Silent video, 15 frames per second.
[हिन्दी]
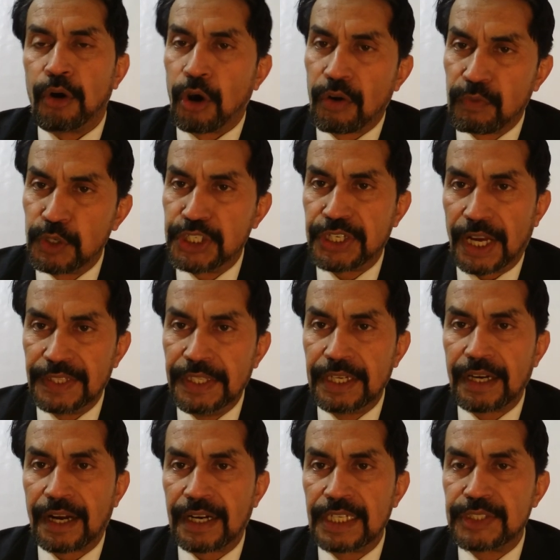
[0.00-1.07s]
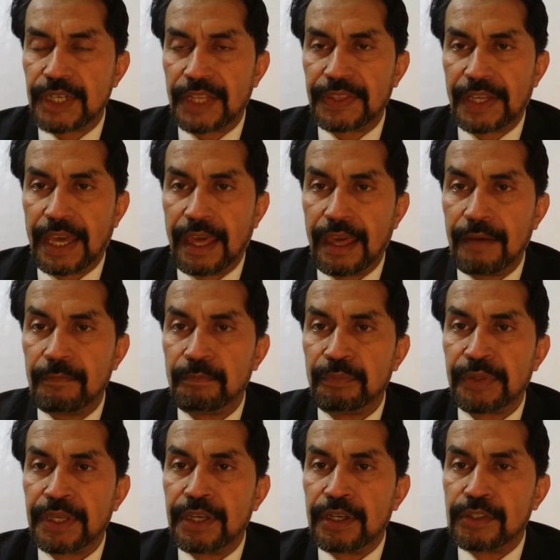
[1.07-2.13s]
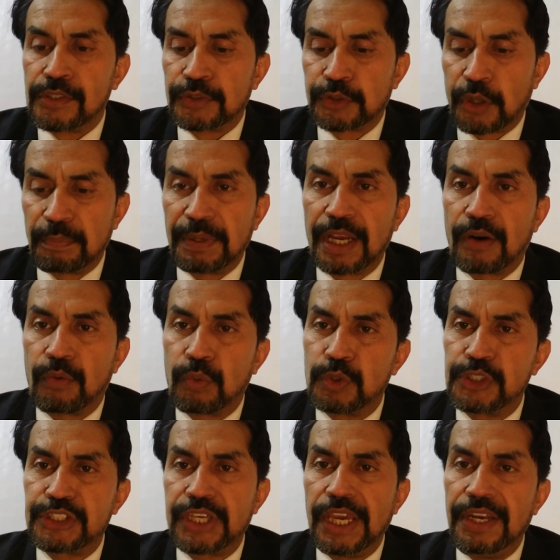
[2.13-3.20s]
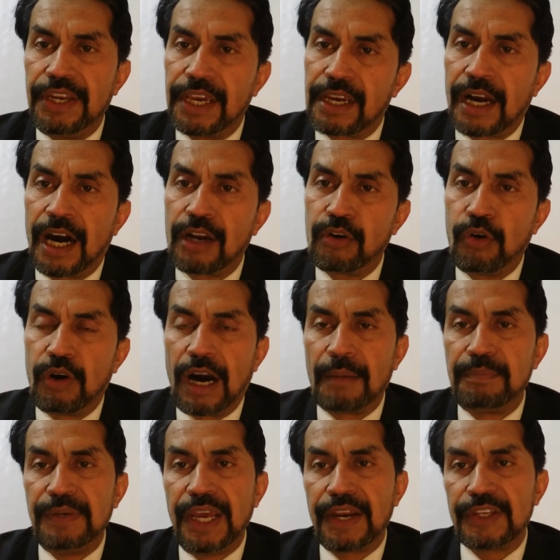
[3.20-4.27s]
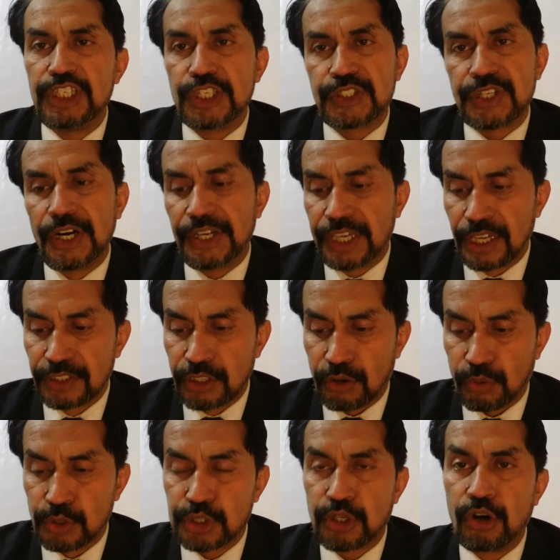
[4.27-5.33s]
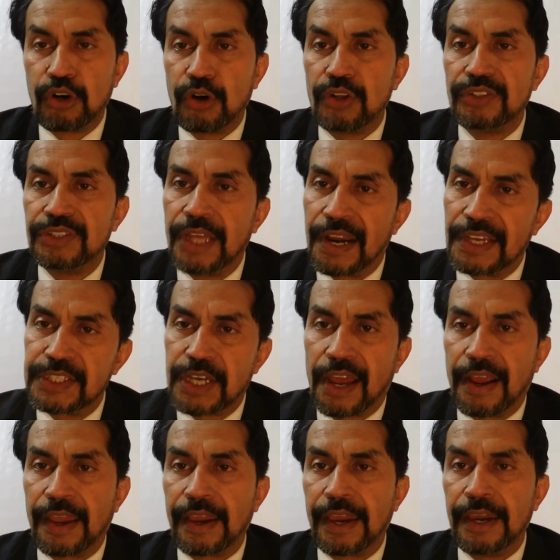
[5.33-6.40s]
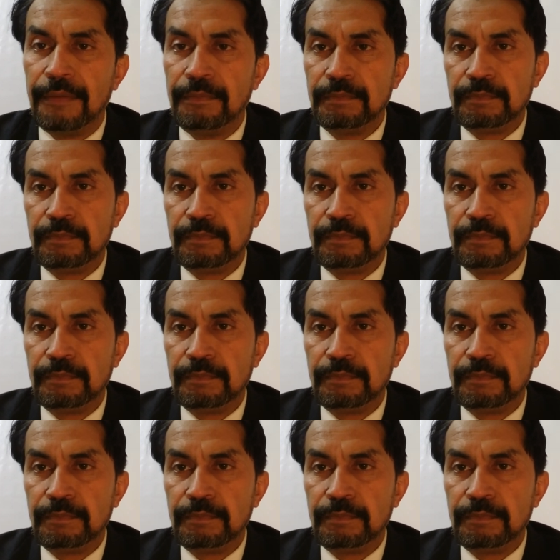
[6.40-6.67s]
और वो शादी करना चाहता है तो फिर उसके निकाह को अपने रजिस्टर्ड के अंदर उसको दर्ज करेंगे